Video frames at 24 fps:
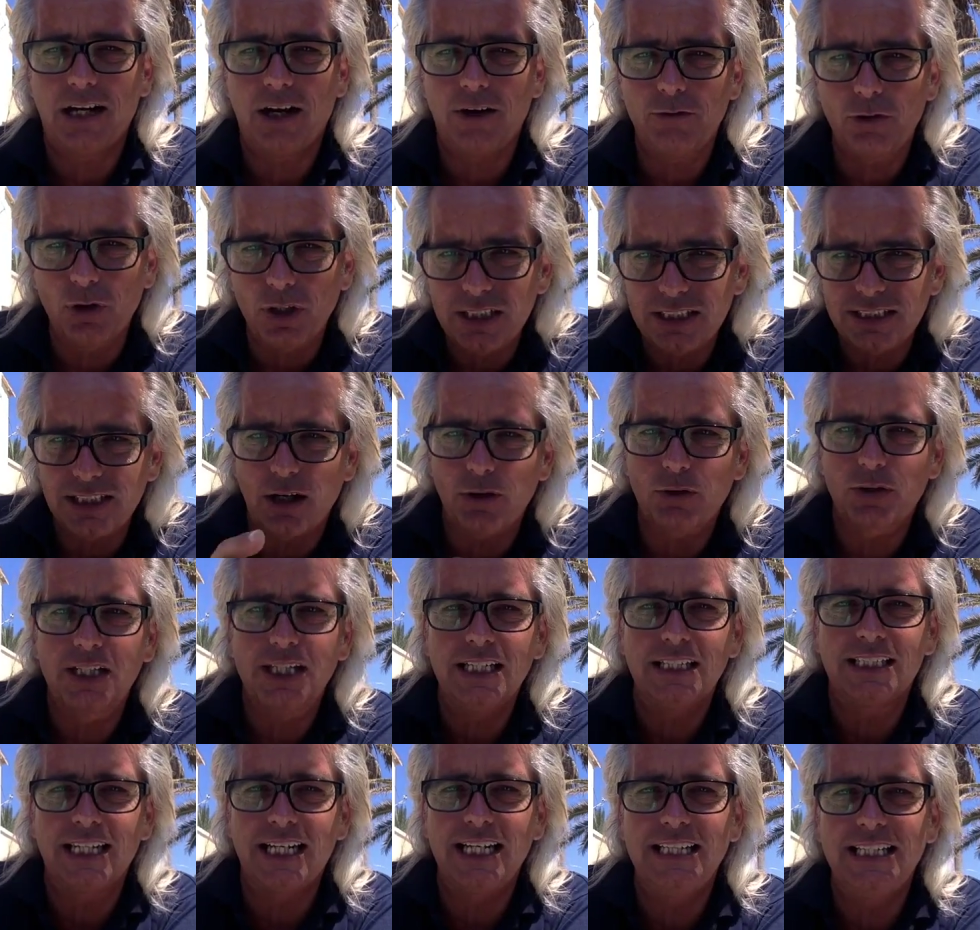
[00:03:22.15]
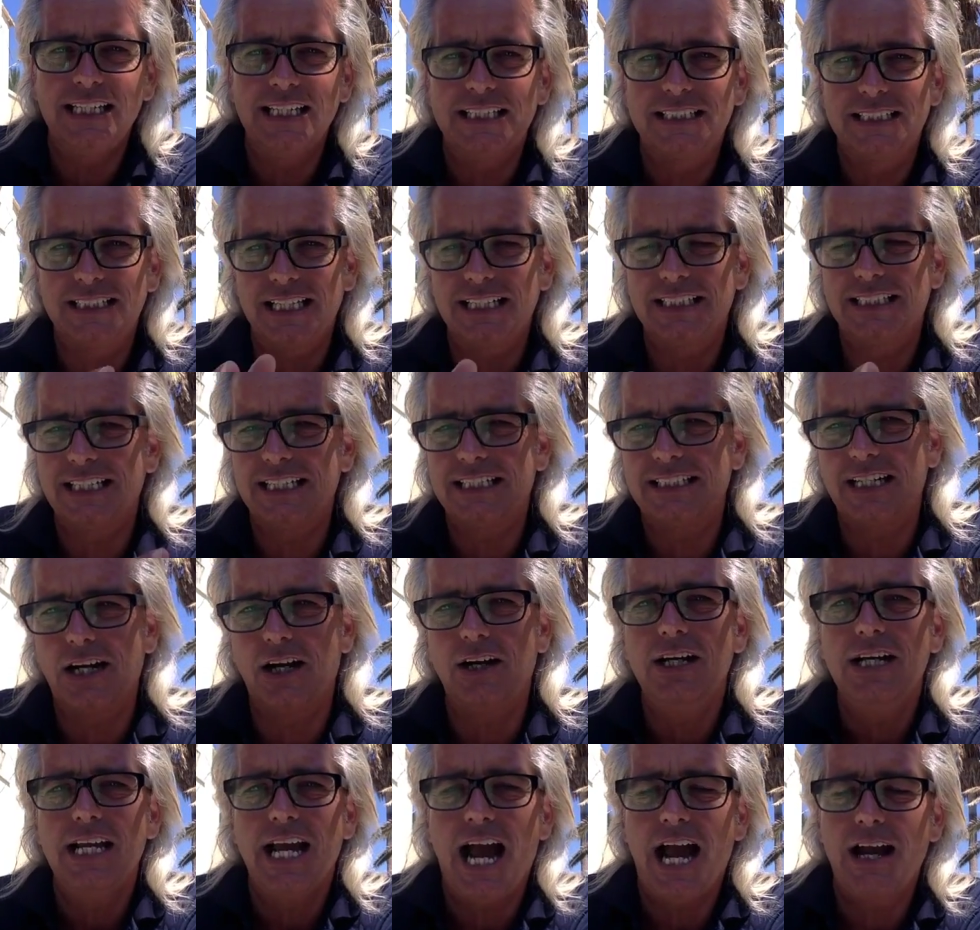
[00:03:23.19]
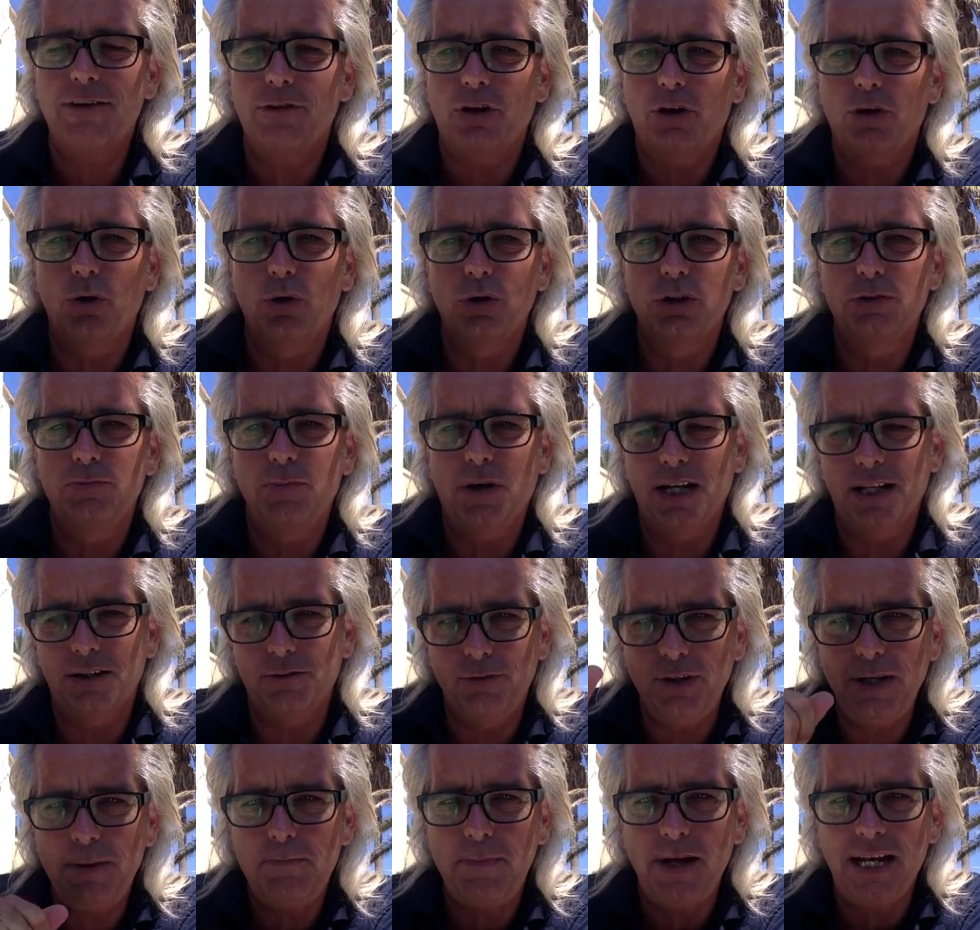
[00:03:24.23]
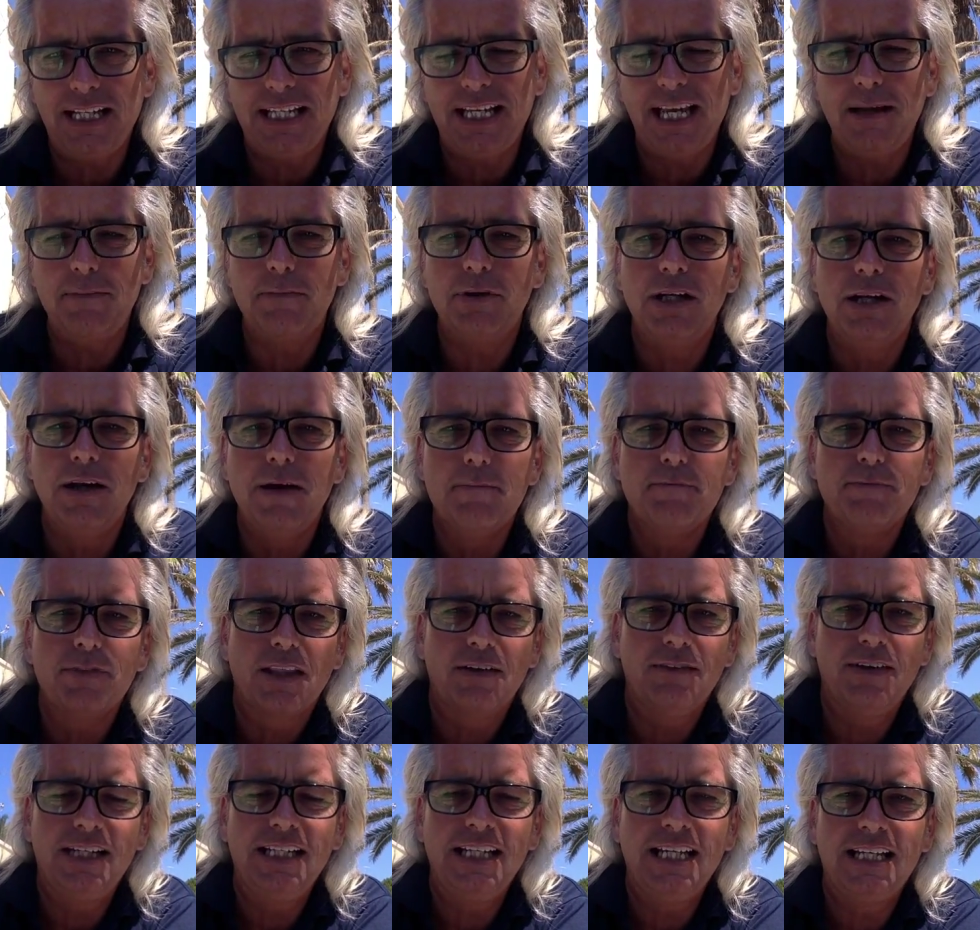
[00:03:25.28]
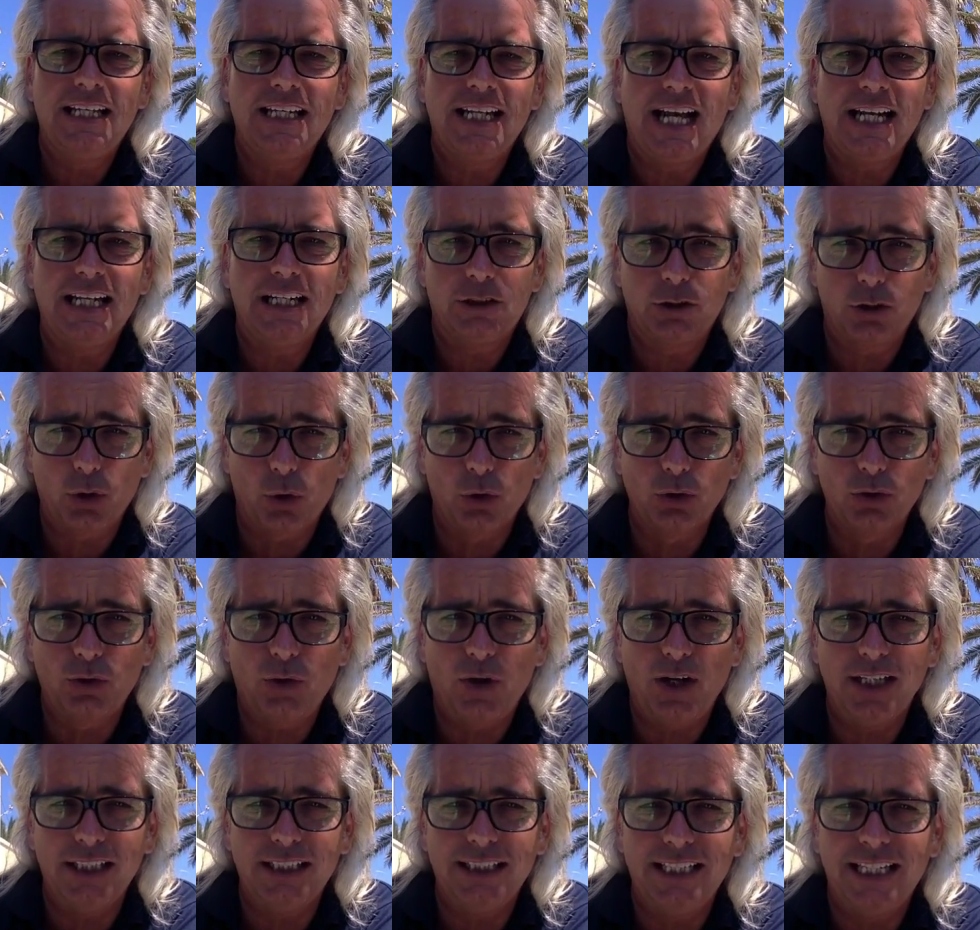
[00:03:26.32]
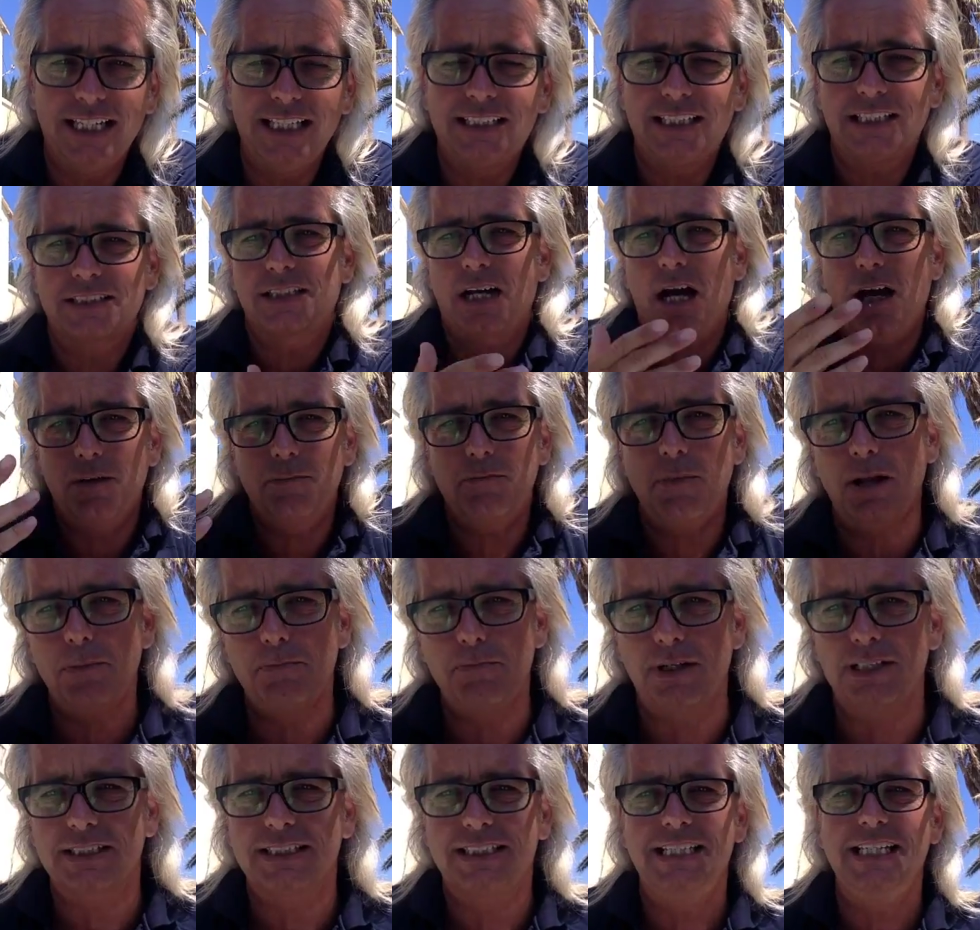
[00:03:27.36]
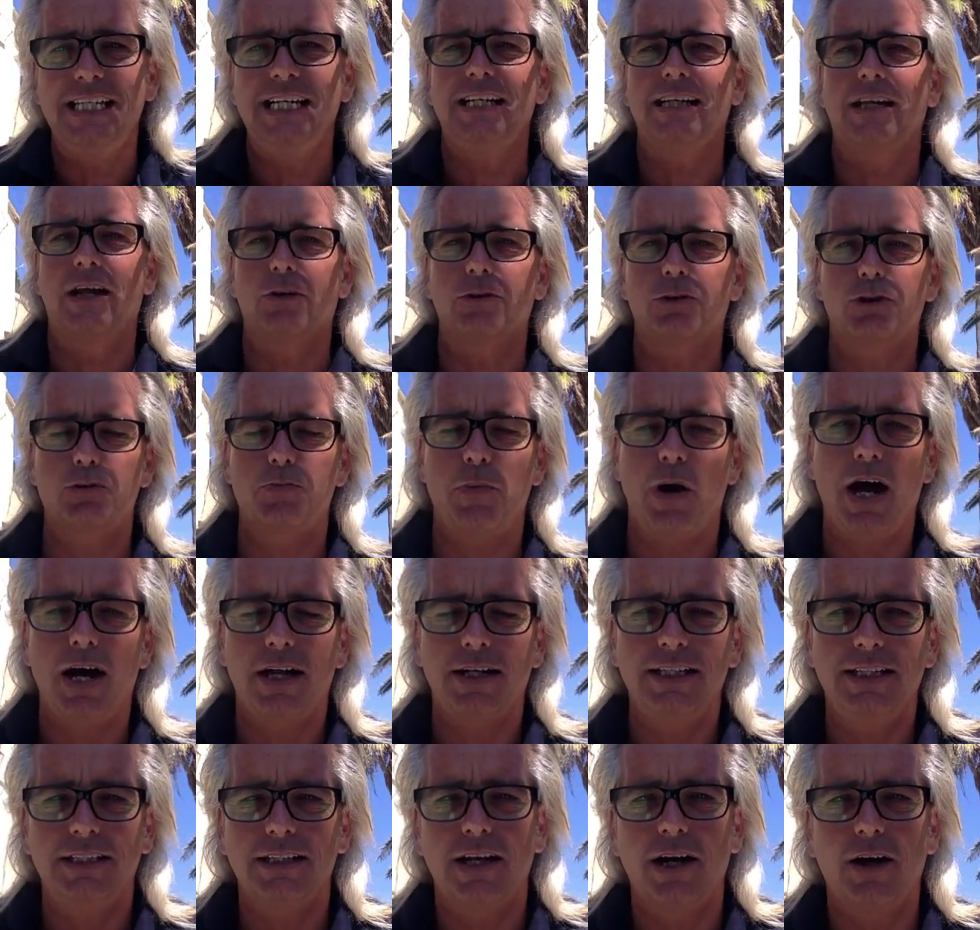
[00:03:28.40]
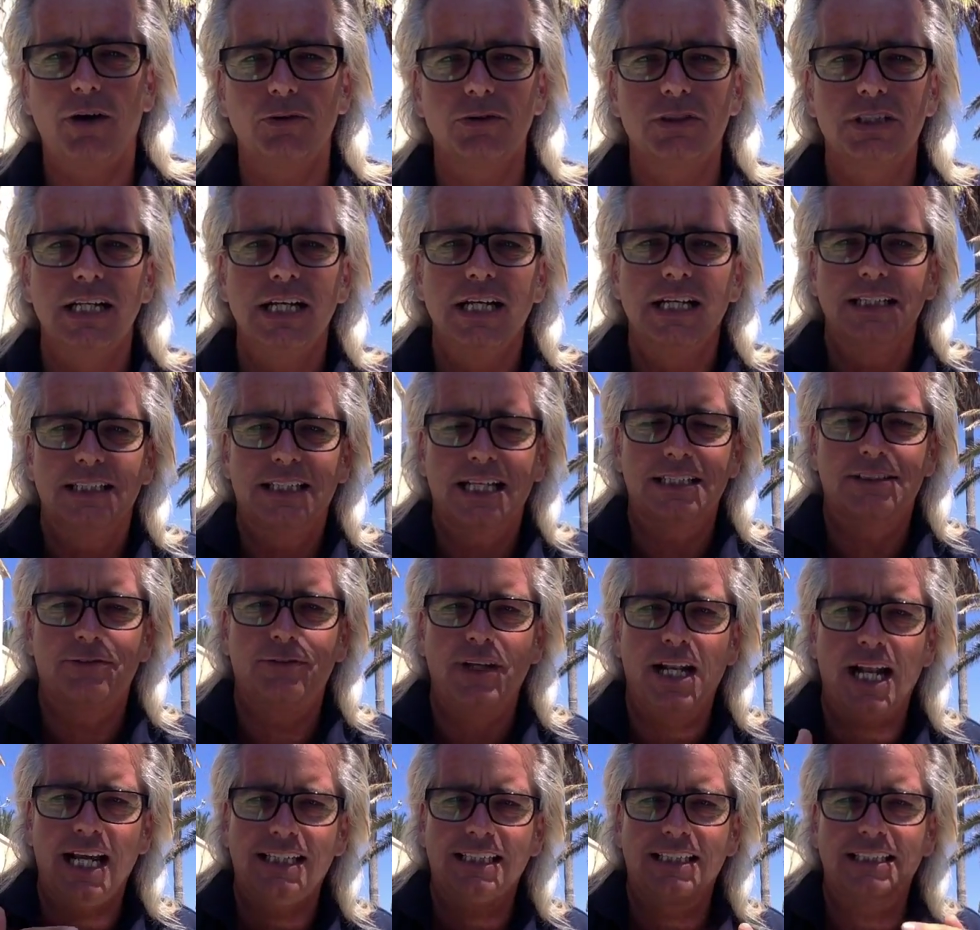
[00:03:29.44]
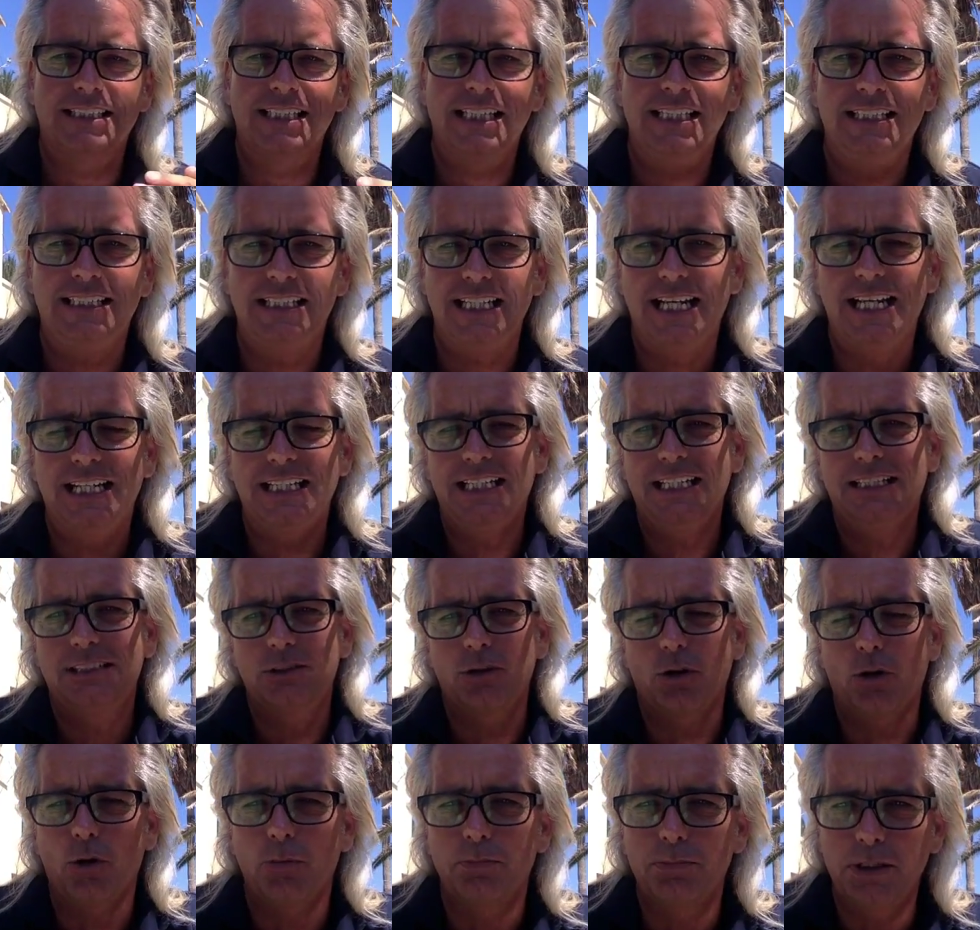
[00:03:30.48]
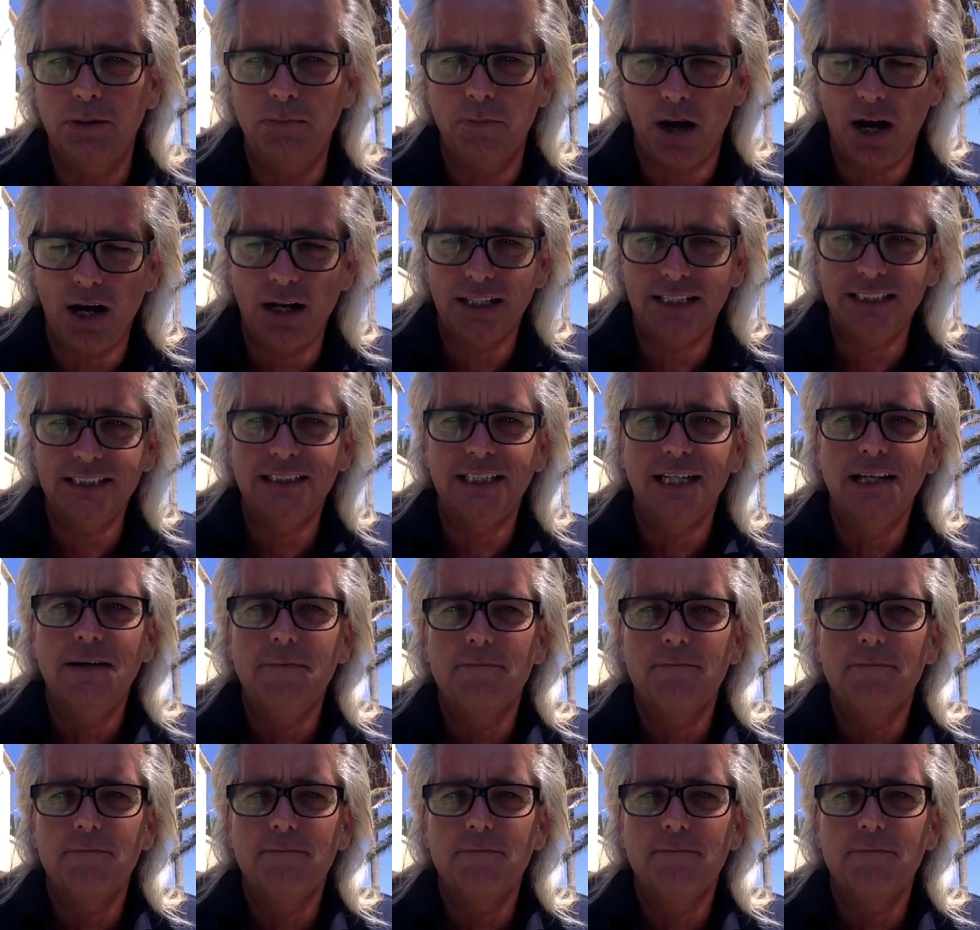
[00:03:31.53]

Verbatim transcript: wo jetzt auch hier drin ist etc., einfach kurz mal ein Feedback geben wenn irgendeine Tonqualität, das kann mal passieren aus Spanien raus, dass vielleicht das Internet nicht so optimal ist,